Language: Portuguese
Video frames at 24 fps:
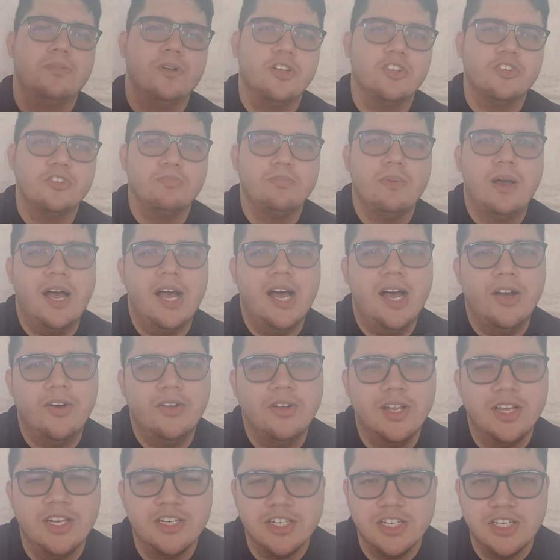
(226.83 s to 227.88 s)
próxima
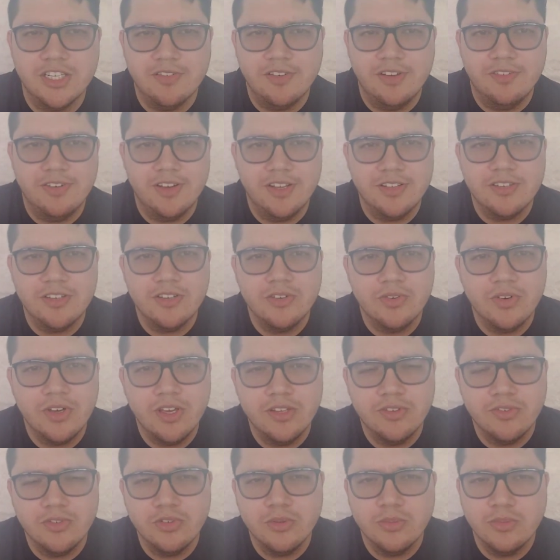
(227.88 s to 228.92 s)
aula a gente vai fazer um
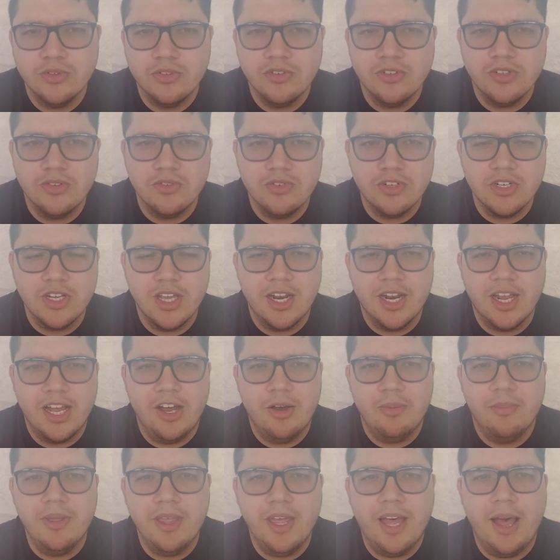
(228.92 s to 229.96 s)
resumozinho
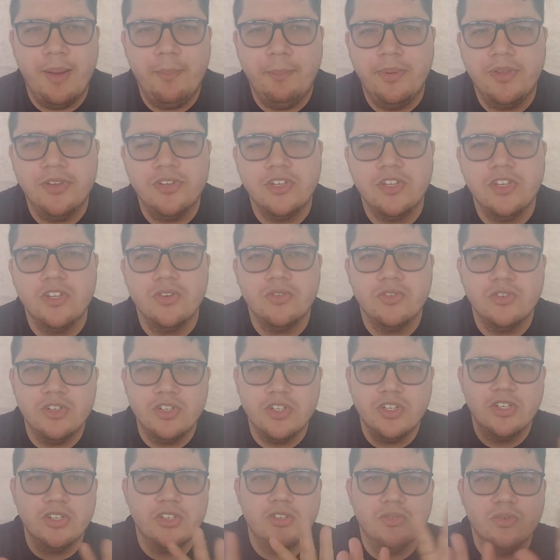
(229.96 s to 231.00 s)
geral, bem rapidinho,
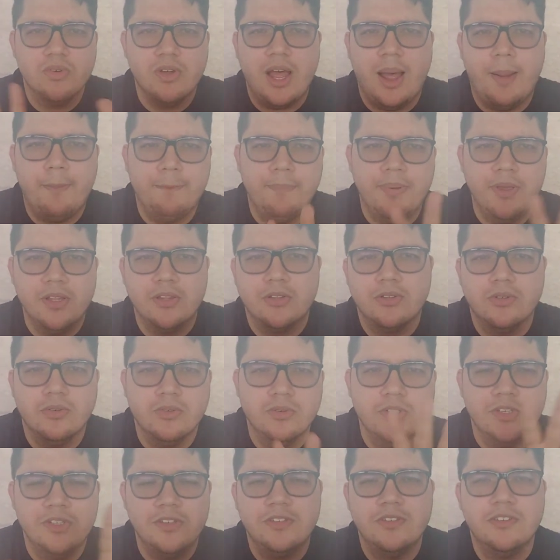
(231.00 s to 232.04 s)
de, do
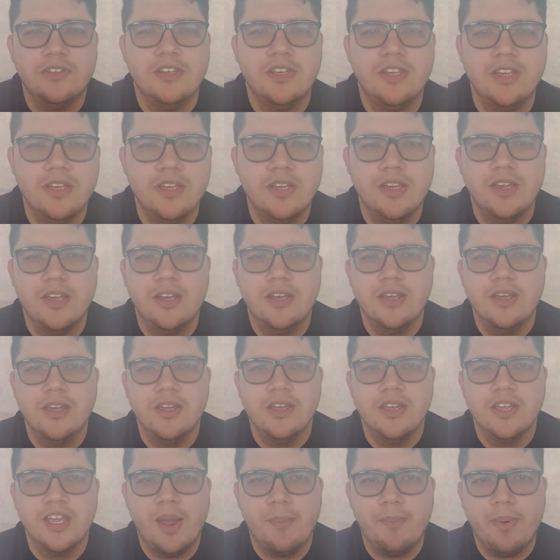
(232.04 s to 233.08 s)
capítulo em si,
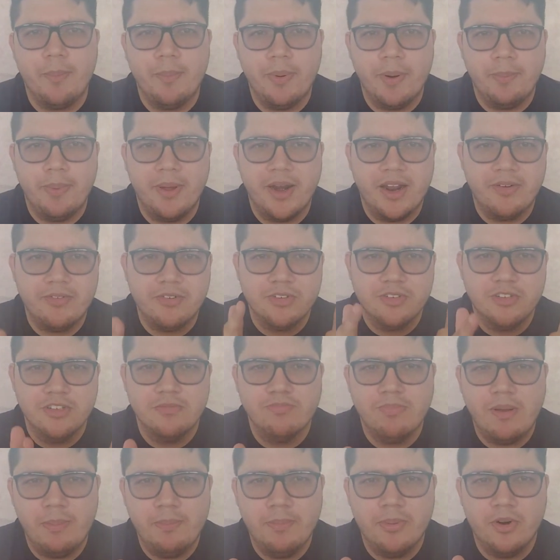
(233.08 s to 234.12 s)
que é para preparar vocês
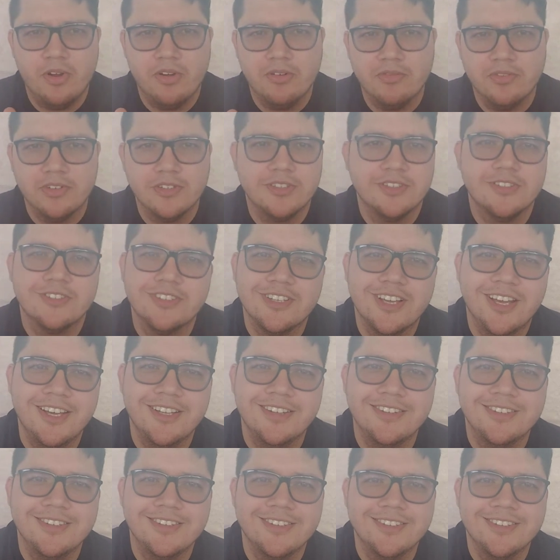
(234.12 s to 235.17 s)
para a prova,
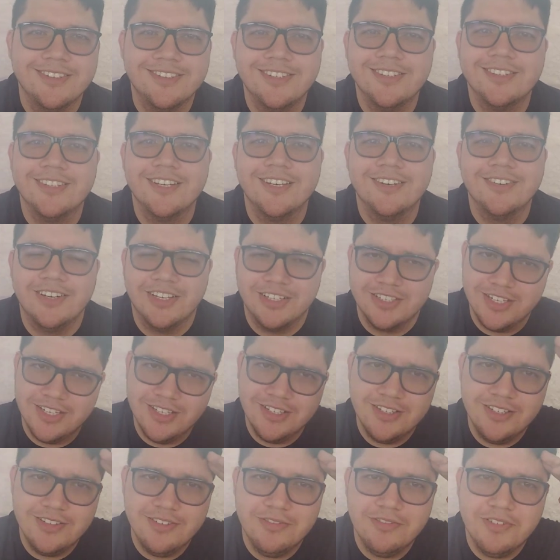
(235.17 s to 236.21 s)
certo? Então a
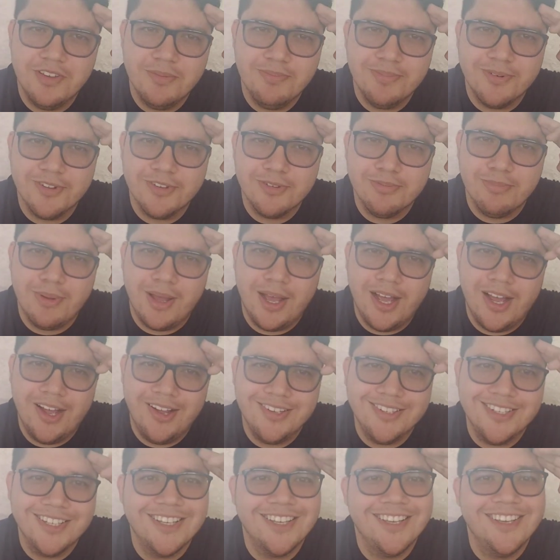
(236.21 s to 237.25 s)
gente se vê próxima
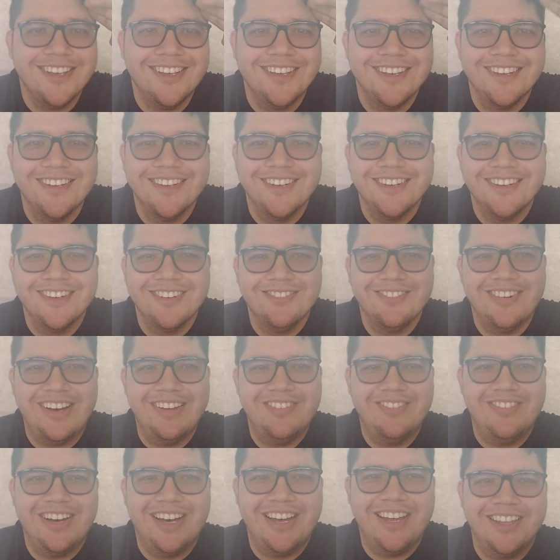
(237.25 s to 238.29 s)
aula e
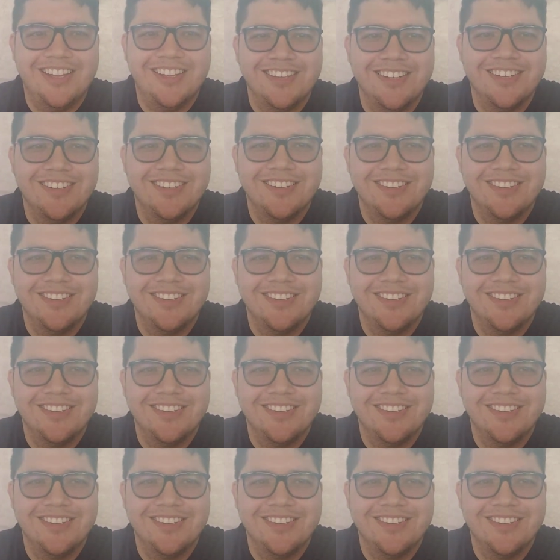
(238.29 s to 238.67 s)
bye bye.